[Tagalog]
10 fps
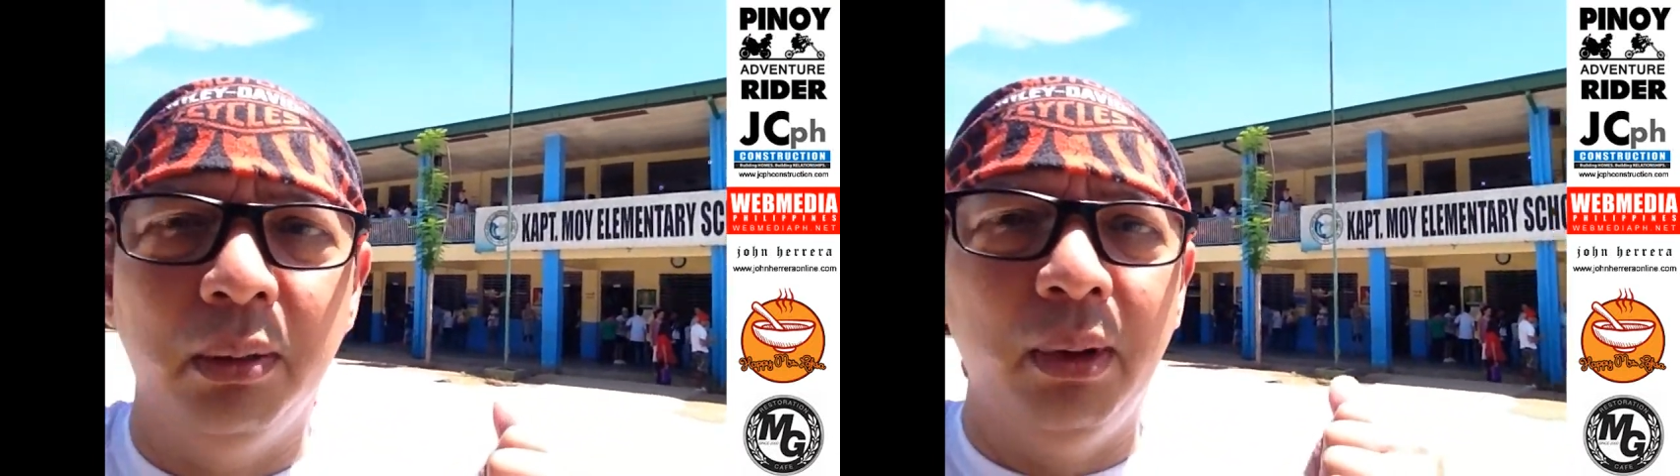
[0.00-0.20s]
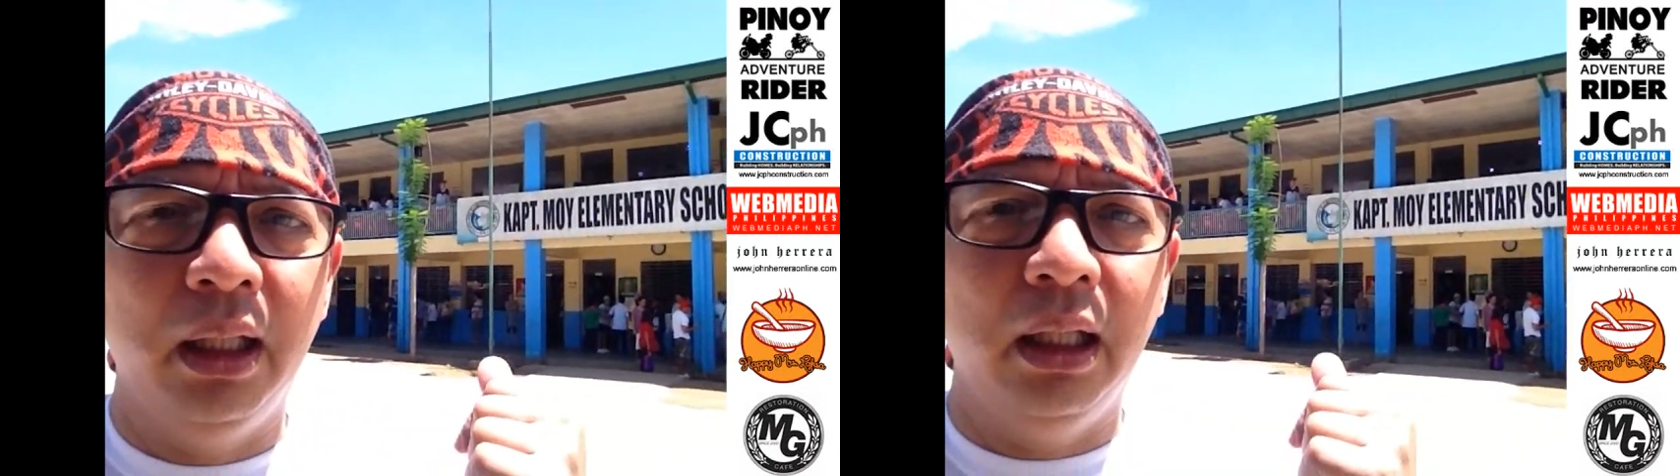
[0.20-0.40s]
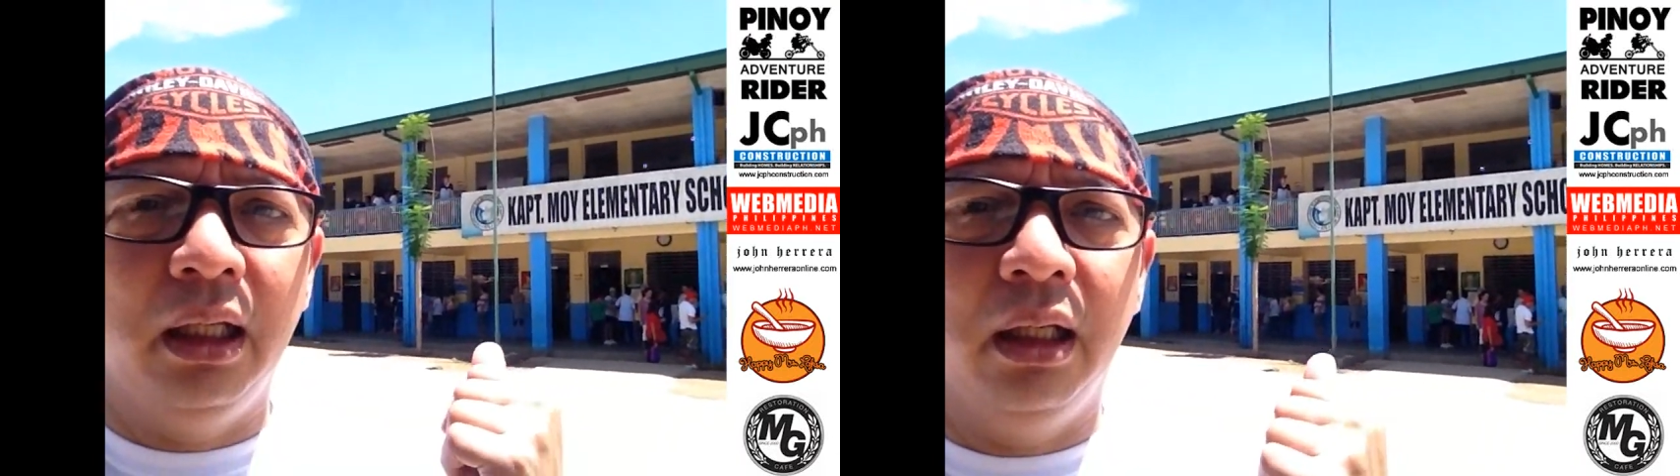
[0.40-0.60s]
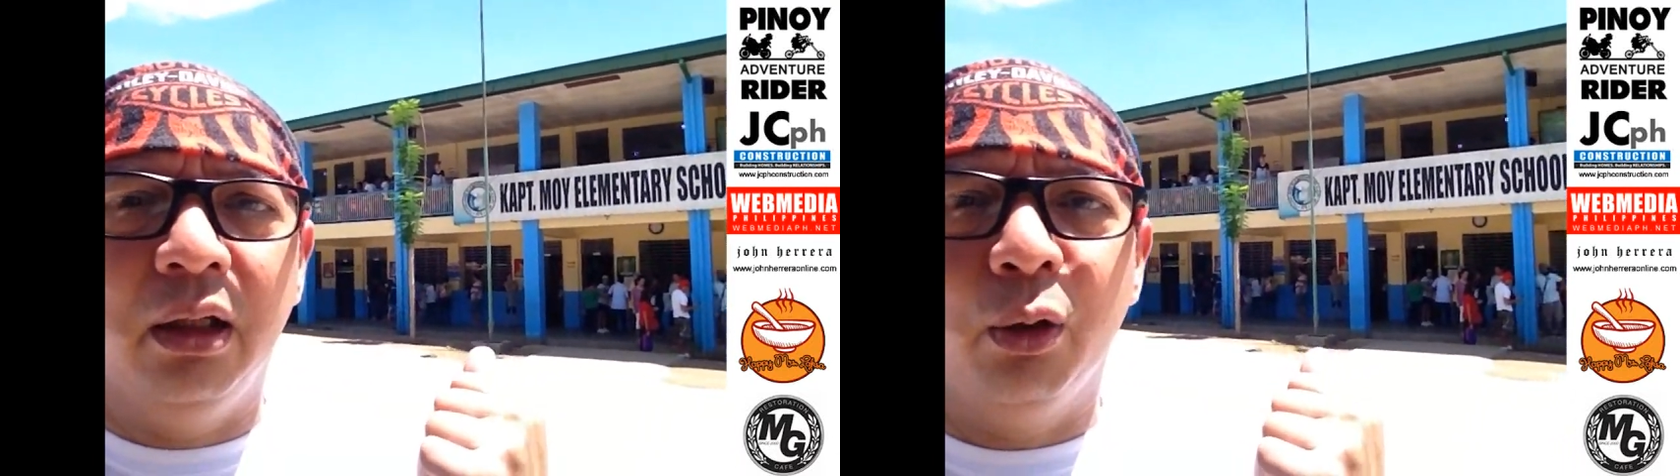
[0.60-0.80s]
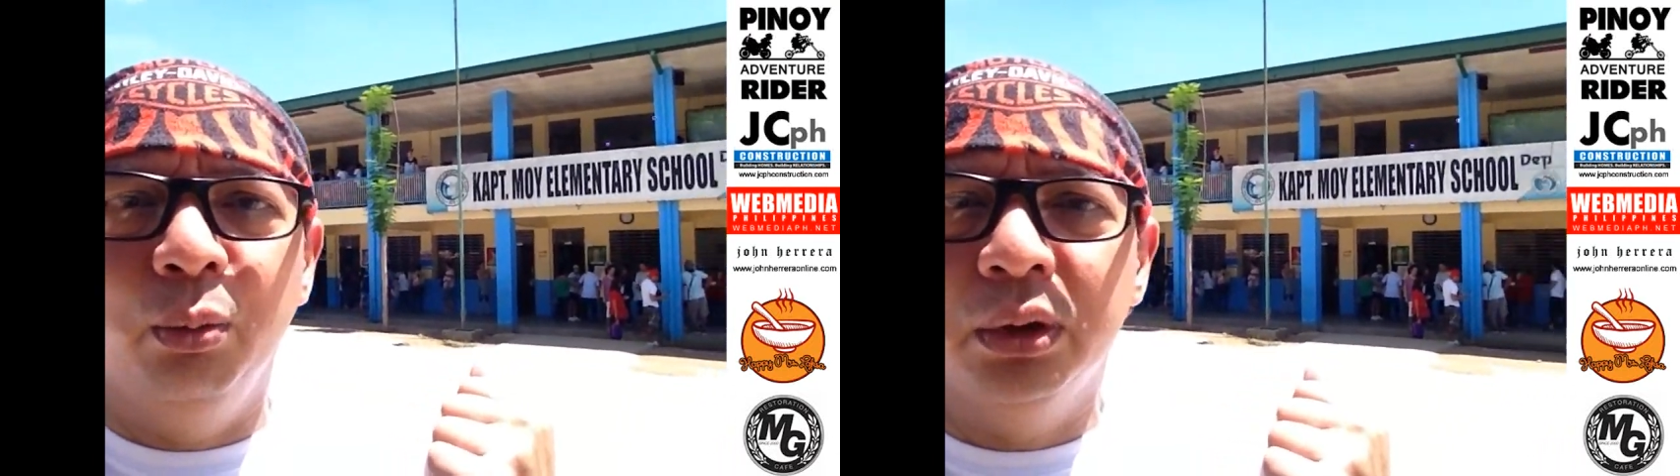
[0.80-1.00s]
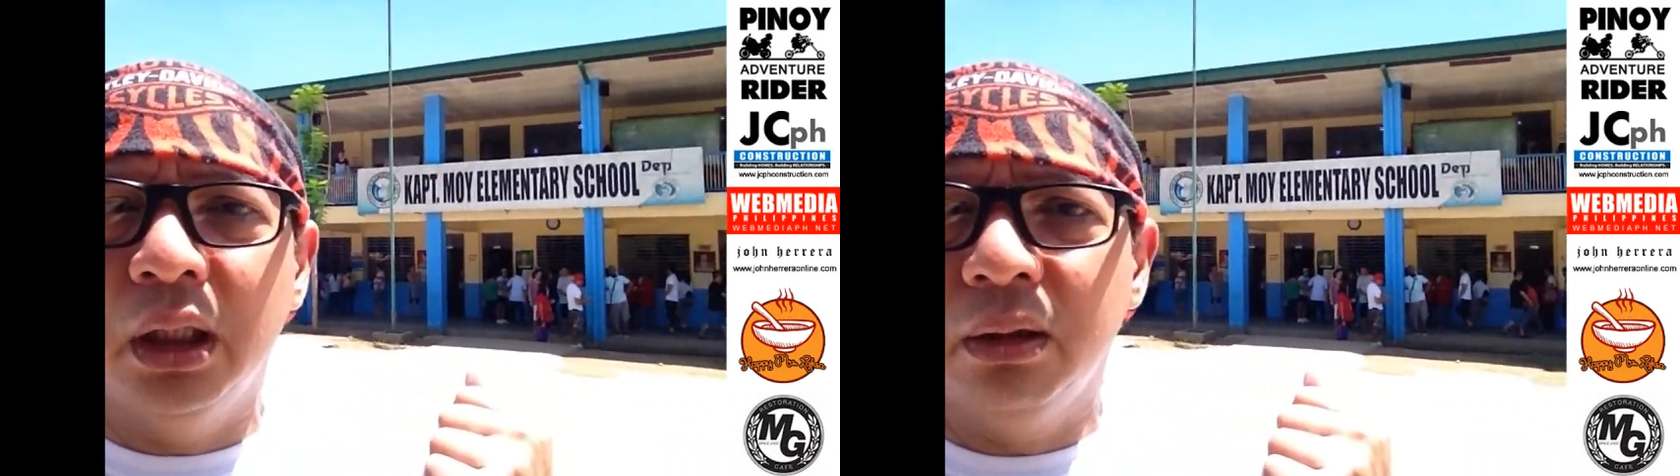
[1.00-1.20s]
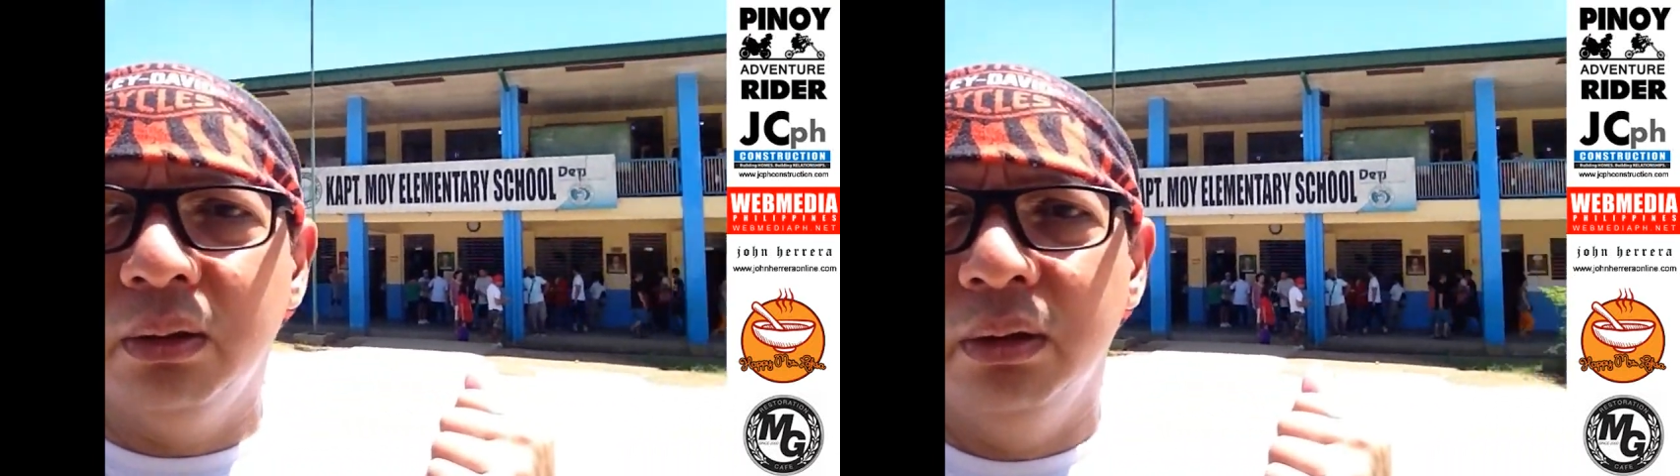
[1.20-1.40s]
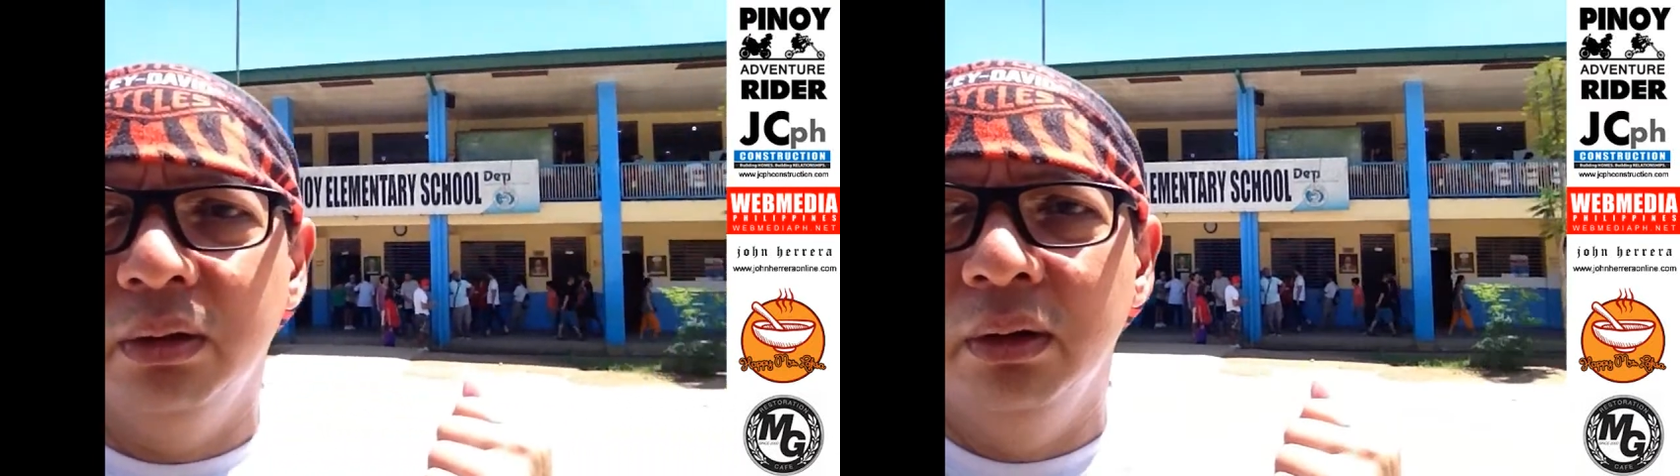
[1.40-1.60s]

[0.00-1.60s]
sa mga rooms na to.